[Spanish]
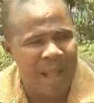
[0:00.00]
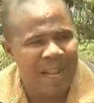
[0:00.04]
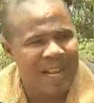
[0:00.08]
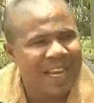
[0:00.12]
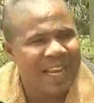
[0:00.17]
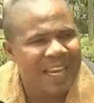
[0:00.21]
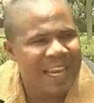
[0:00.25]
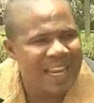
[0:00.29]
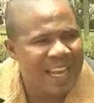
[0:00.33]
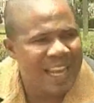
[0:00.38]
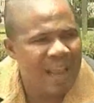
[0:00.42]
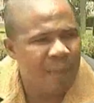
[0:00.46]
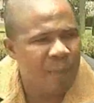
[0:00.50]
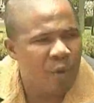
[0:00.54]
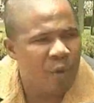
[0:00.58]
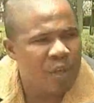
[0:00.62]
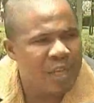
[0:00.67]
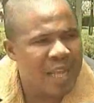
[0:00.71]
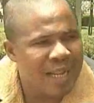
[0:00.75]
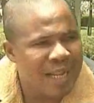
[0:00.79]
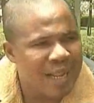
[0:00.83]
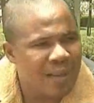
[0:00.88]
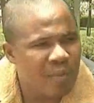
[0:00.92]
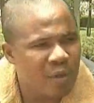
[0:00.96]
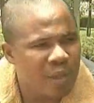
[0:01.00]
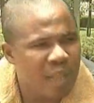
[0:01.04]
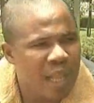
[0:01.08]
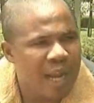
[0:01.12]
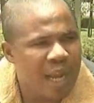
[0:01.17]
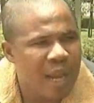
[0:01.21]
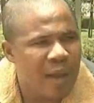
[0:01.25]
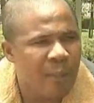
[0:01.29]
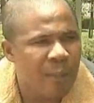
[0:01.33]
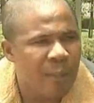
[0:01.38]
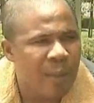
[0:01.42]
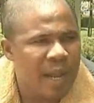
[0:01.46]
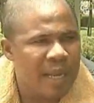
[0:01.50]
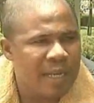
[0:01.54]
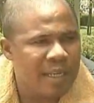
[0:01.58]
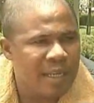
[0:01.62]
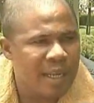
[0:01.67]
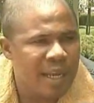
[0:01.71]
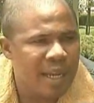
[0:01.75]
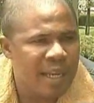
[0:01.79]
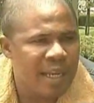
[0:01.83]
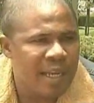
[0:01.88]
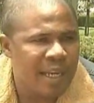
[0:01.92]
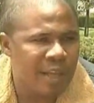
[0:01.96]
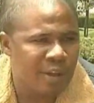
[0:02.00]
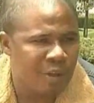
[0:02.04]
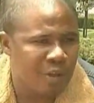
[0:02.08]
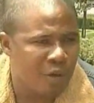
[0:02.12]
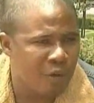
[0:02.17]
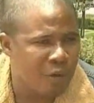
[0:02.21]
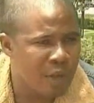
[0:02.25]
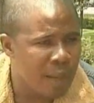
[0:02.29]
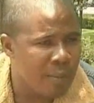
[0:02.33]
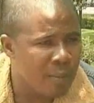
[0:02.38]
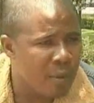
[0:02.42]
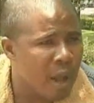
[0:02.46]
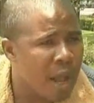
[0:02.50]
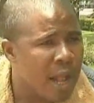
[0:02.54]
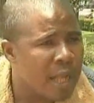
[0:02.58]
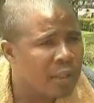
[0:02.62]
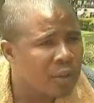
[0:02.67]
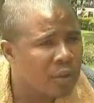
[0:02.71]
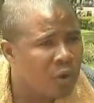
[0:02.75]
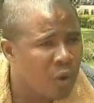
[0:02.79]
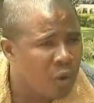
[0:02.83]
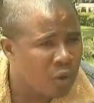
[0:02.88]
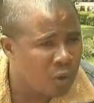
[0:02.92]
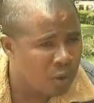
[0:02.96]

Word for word: para que le apoyáramos la campaña y que no lo fuéramos a dejar